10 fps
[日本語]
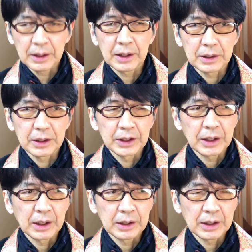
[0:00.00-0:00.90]
体に行
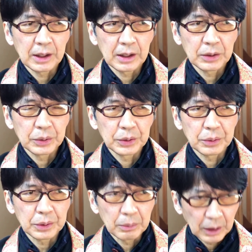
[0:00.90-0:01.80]
かれたという
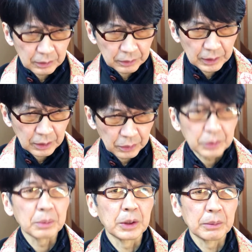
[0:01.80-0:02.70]
こともあるんだろう
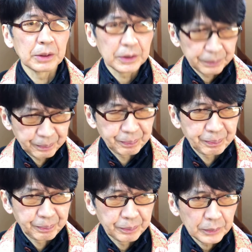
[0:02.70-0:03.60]
と思います。
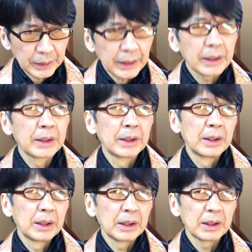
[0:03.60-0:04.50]
で、
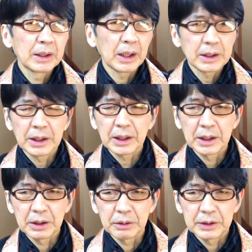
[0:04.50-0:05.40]
えー、明らか
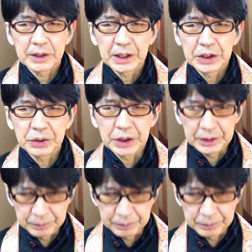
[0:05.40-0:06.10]
なのは最初に